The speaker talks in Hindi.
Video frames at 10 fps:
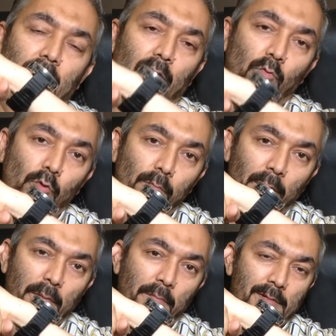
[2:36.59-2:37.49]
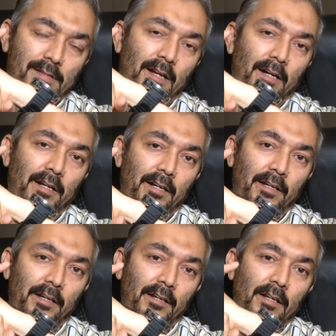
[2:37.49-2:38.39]
दखूल में भी मसला आ रहा
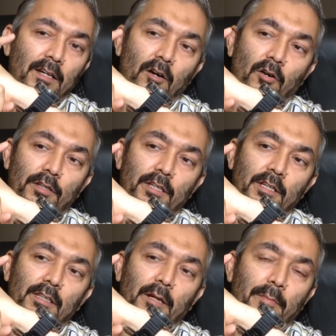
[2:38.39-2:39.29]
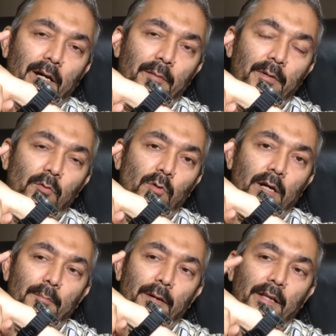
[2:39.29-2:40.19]
है और ये दरमियान में हुआ
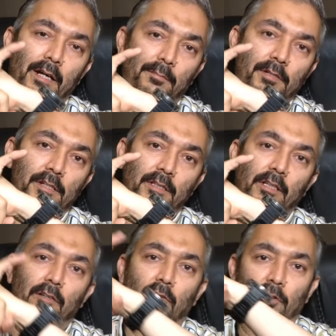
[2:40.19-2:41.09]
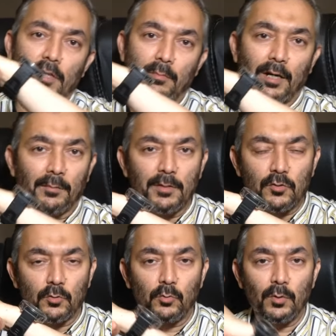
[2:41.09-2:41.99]
है पहले आप ठीक थे और ये बाद में
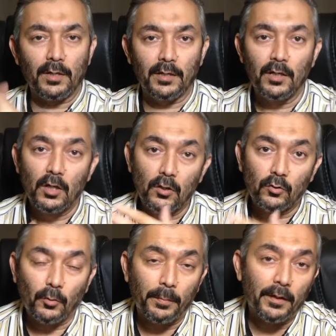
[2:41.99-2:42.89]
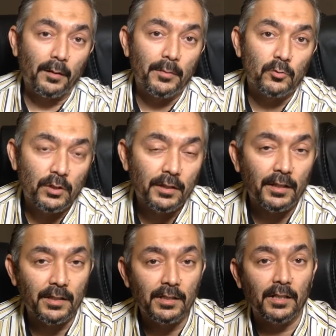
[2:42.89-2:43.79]
शुरू हुआ है तो फिर हमें उसकी
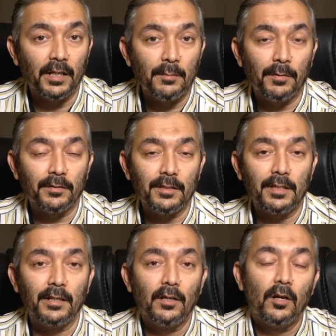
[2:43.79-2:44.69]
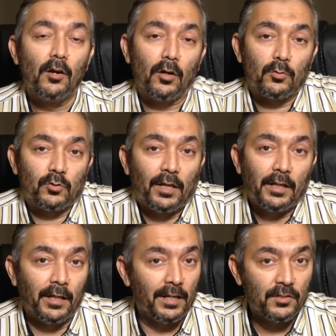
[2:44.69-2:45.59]
तहकीक करनी पड़ती है और उसका
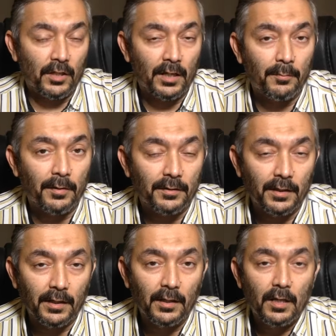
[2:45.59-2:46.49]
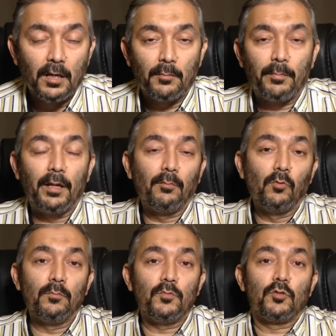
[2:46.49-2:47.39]
इलाज करना पड़ता है
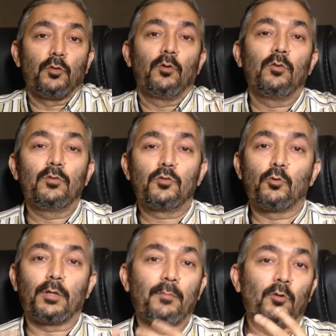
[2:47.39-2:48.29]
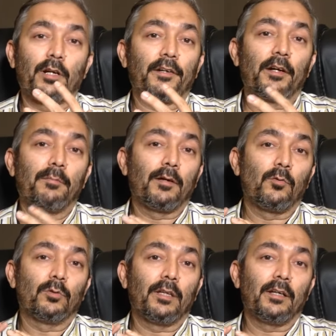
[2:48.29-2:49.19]
बिलमूम जो छोटा मोटा टेढ़पन
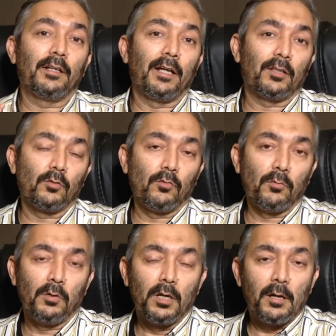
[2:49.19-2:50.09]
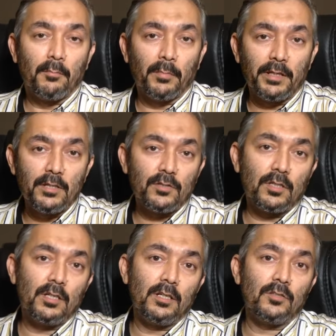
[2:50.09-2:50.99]
होता है ना तो वो मरीज़
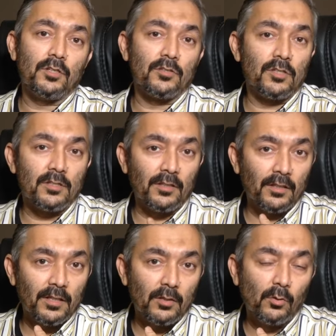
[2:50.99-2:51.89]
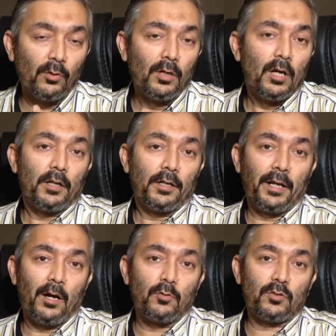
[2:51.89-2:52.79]
की जिनसी ज़िंदगी को
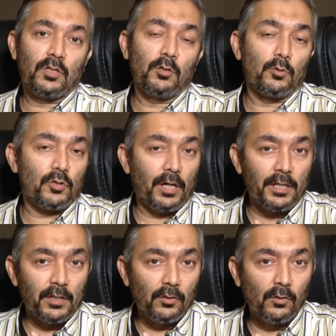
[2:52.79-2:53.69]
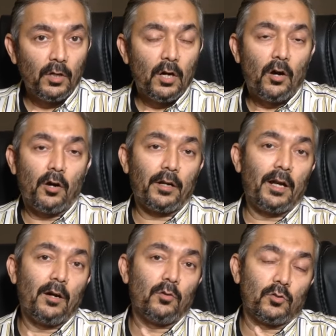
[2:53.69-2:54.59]
ना उसकी होशियारी को और
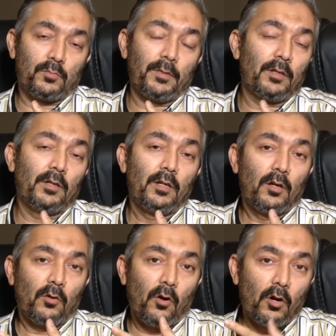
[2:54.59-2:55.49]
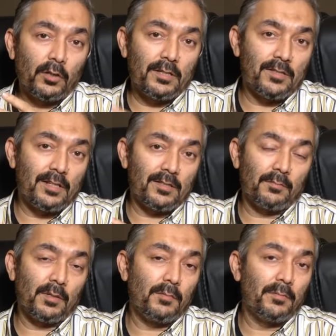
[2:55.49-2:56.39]
ना उसमें और किसी
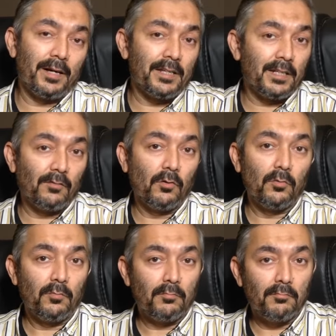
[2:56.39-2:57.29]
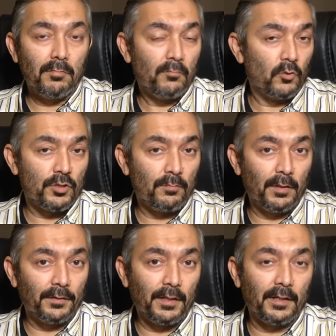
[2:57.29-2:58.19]
किस्म की बीमारी का वो मौजब
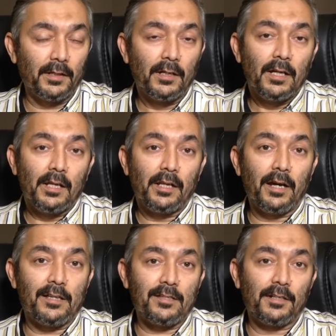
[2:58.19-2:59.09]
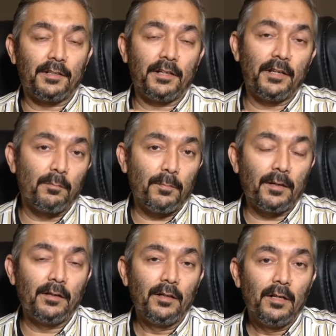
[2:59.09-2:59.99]
बनता है लिहाजा
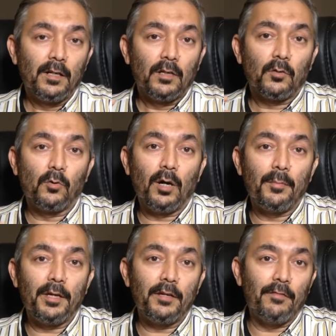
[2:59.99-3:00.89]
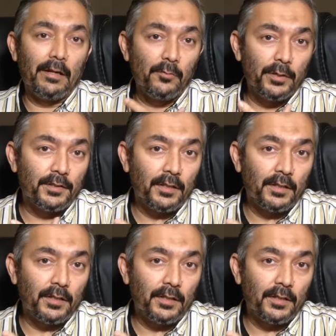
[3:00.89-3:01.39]
टेढ़पन को हमें एवेल्यूएट